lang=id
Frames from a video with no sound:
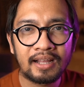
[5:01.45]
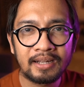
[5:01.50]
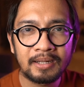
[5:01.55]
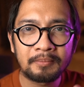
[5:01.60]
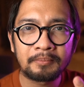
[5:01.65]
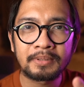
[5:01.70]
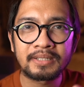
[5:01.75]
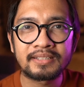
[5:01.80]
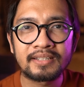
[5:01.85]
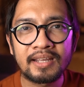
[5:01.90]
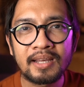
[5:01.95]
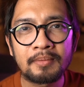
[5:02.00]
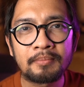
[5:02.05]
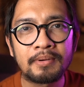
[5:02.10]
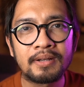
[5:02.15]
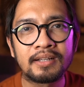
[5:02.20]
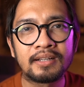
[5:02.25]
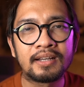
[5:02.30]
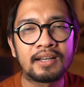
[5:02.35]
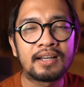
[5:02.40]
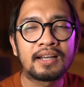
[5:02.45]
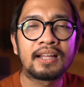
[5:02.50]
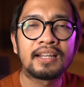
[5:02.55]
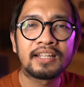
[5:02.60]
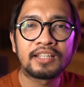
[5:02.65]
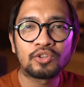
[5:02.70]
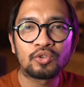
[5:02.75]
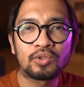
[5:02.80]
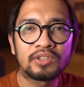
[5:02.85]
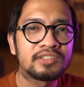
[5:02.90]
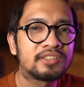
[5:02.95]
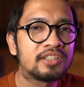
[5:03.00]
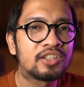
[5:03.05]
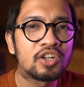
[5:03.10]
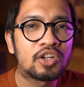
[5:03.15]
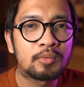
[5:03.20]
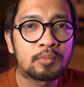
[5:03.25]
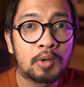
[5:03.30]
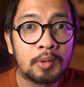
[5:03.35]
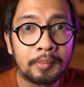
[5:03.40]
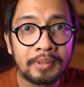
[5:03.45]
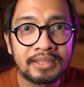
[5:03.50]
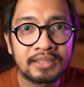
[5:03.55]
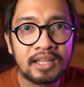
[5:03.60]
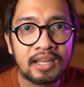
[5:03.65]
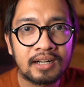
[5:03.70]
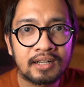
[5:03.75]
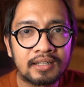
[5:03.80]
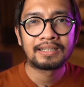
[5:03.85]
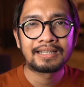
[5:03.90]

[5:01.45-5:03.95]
kalian percaya apa enggak? Kalian tulis di kolom komentar.